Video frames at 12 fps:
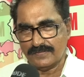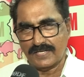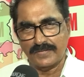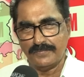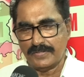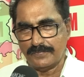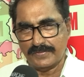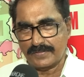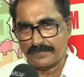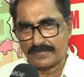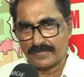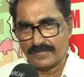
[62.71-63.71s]
దానికి మేము
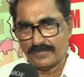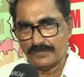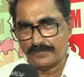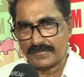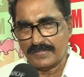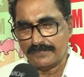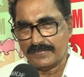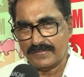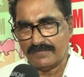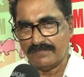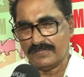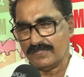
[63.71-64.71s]
అభ్యంతరం పెట్టలేదు పదే
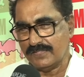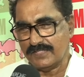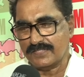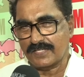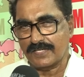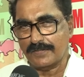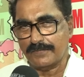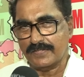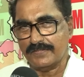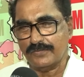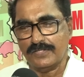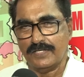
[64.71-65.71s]
పదే ఒత్తిడి చేశారు
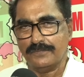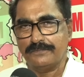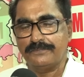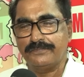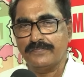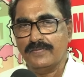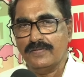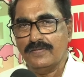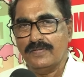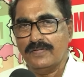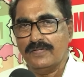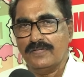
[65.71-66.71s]
కాబట్టి వదిలాం
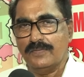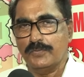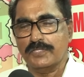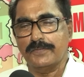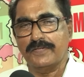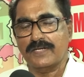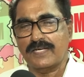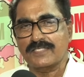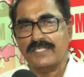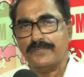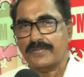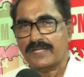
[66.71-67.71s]
ముఖ్యమైన
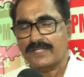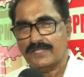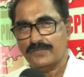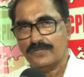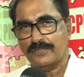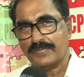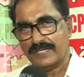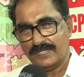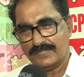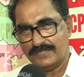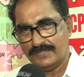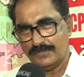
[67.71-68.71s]
రాజకీయ ప్రాధాన్యత ఉన్న
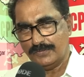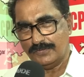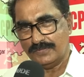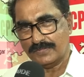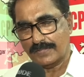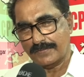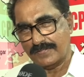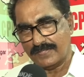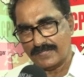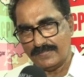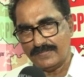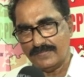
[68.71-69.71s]
పాలేరు సీటు
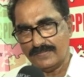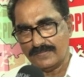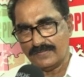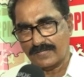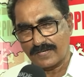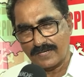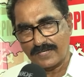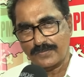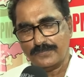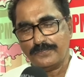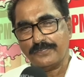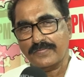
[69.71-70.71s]
ఇస్తామన్నట్టే అన్నారు
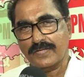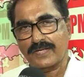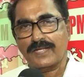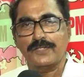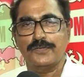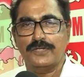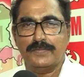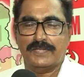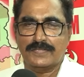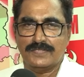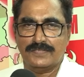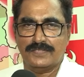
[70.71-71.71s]
కానీ అది కూడా
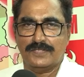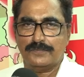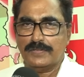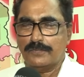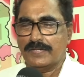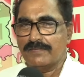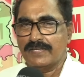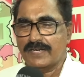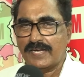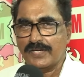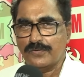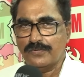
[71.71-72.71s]
మార్చేశారు మాకు బలమైన
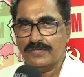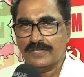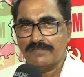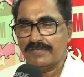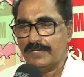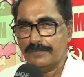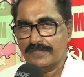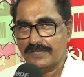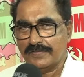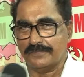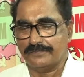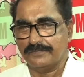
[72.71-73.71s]
నాయకుడు ఉన్నారు ఇవ్వలేమన్నారు